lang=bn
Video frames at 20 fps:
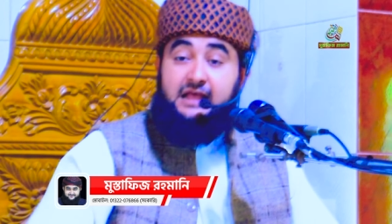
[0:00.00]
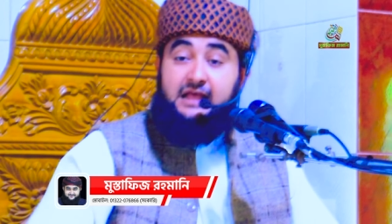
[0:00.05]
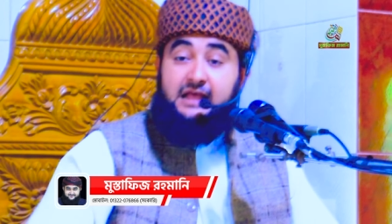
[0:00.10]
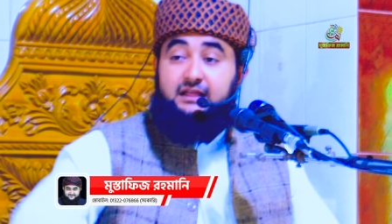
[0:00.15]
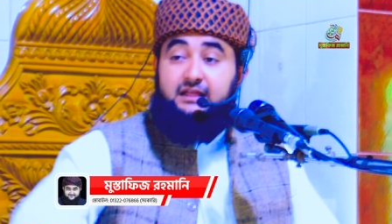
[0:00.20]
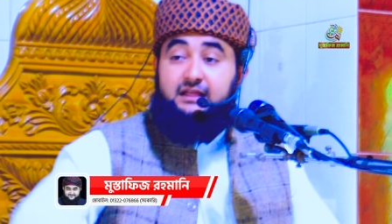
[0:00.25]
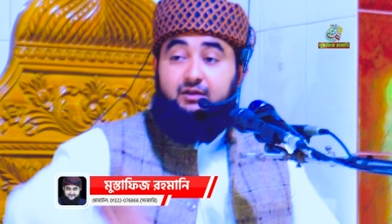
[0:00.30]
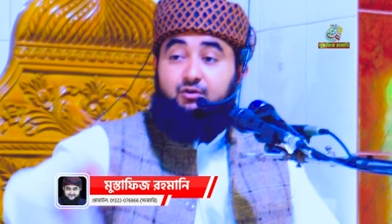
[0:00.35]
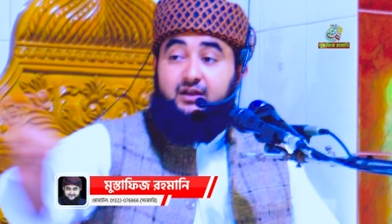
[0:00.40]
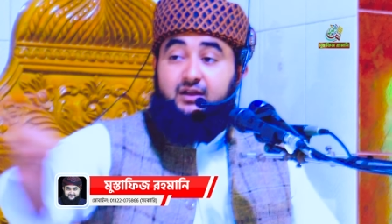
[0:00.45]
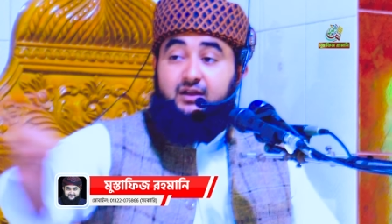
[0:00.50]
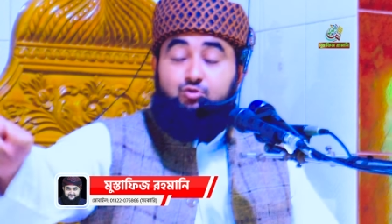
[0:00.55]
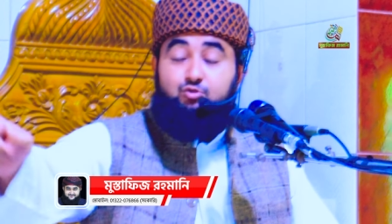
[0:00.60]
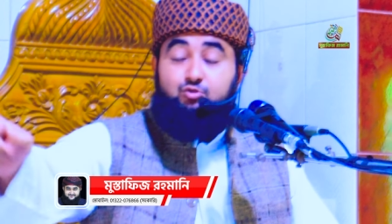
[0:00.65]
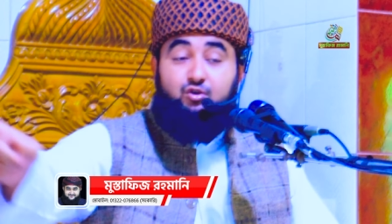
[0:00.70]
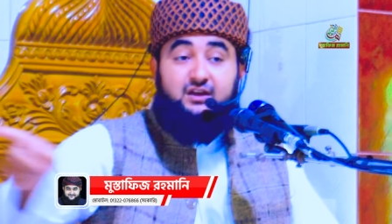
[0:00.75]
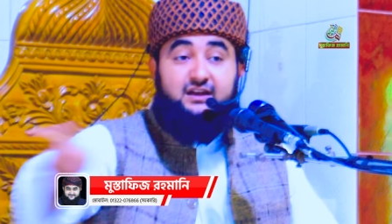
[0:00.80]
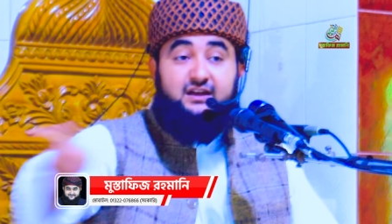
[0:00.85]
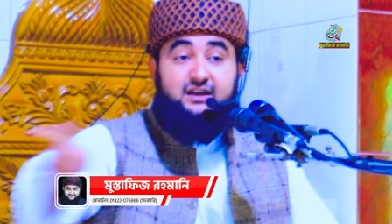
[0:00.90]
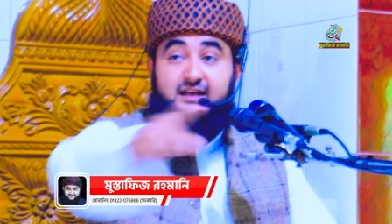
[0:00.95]
তাহলে ওরা
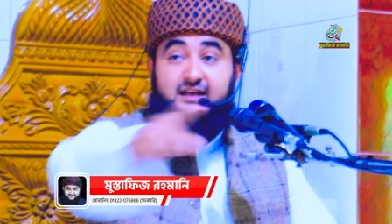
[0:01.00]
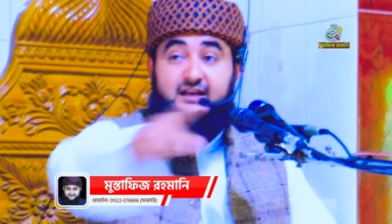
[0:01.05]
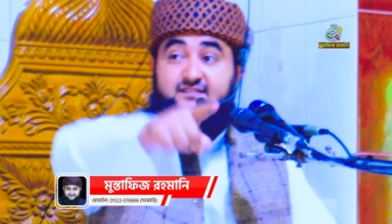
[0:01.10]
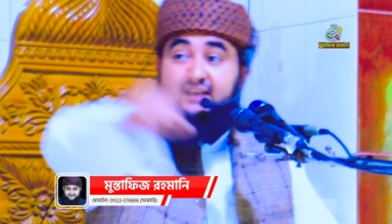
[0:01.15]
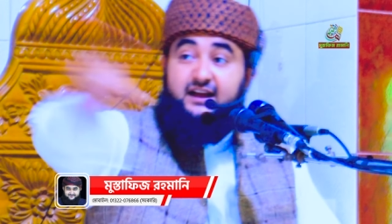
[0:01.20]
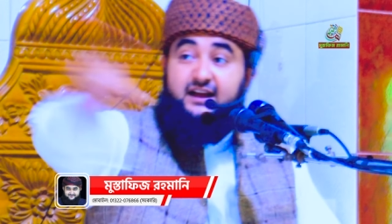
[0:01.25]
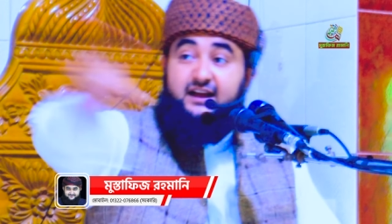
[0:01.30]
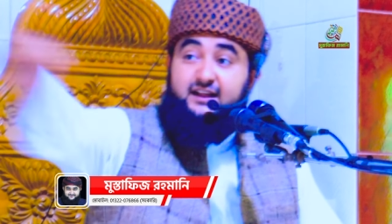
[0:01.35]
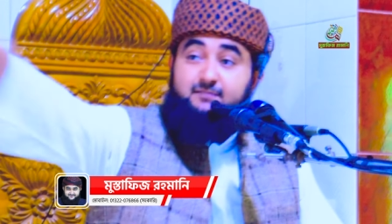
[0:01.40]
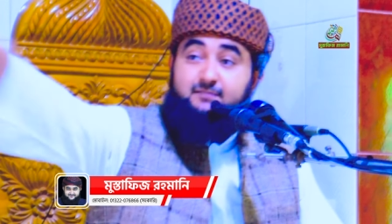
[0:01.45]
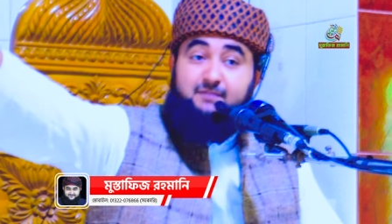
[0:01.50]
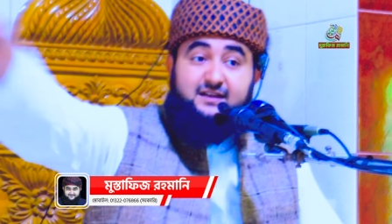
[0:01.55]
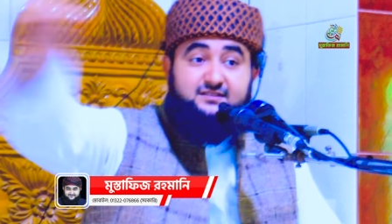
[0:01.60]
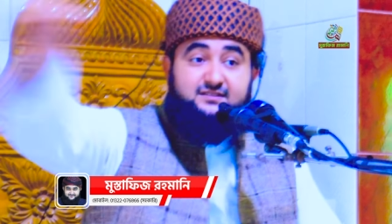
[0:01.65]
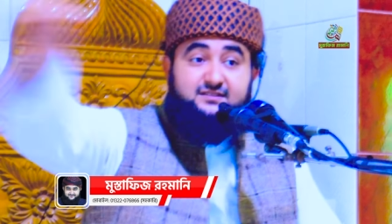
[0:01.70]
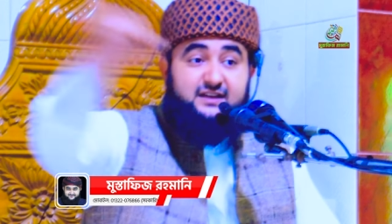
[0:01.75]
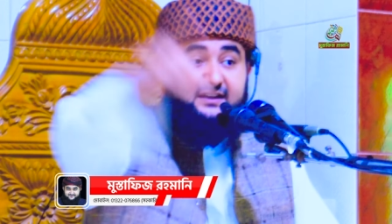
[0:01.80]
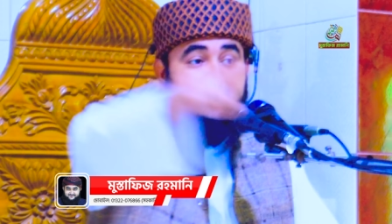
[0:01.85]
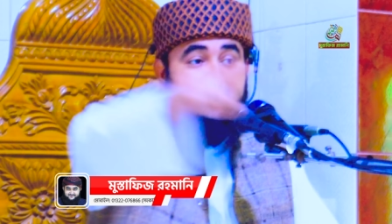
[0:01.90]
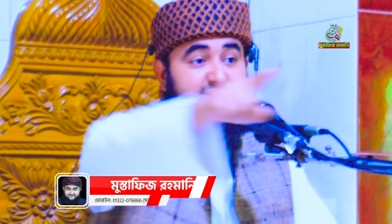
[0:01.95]
দলিল না ঝাড়ের বাঁশ
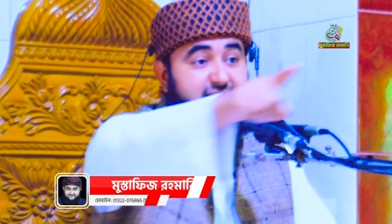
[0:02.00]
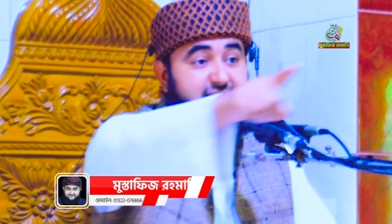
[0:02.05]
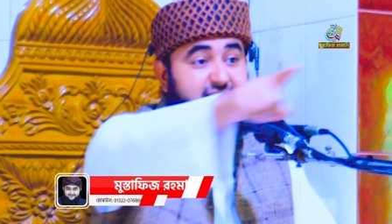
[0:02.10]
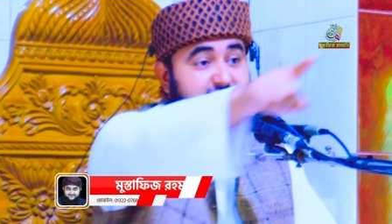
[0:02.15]
কেটে নিয়ে